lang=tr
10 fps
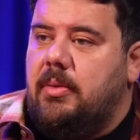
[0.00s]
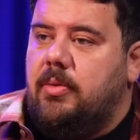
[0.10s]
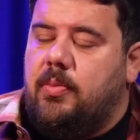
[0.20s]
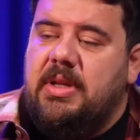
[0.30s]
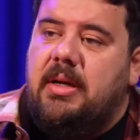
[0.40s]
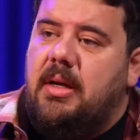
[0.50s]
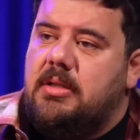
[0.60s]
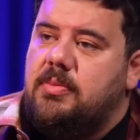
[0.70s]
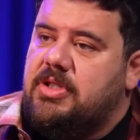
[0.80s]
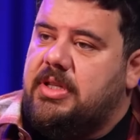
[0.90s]
ürkmeleri
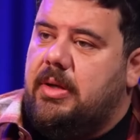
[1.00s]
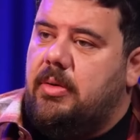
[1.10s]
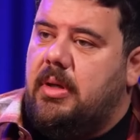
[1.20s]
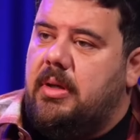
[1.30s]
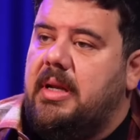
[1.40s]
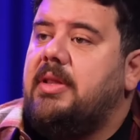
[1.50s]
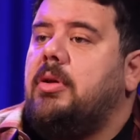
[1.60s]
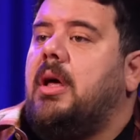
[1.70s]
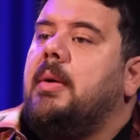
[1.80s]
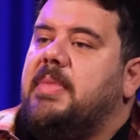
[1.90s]
lazım. Nasıl geliyorlar ya? Ne
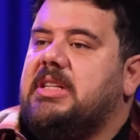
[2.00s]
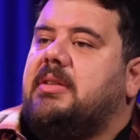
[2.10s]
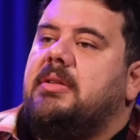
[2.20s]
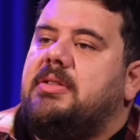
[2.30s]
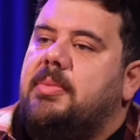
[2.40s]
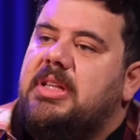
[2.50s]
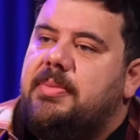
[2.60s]
diyorlar? Mesela tanışabilir e,